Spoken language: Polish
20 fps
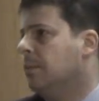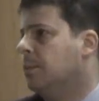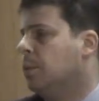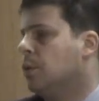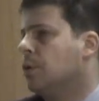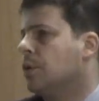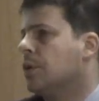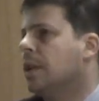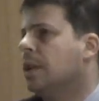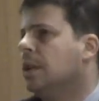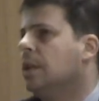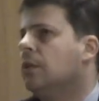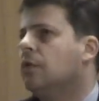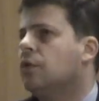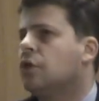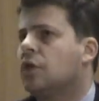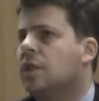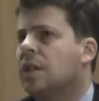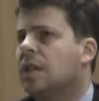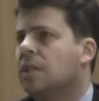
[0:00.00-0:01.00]
w Brukseli i
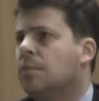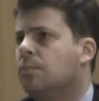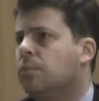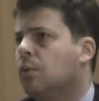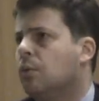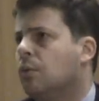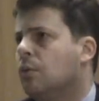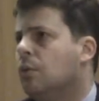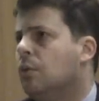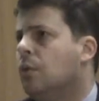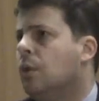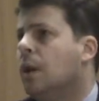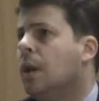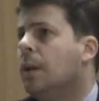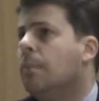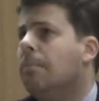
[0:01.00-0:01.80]
w Strasburgu,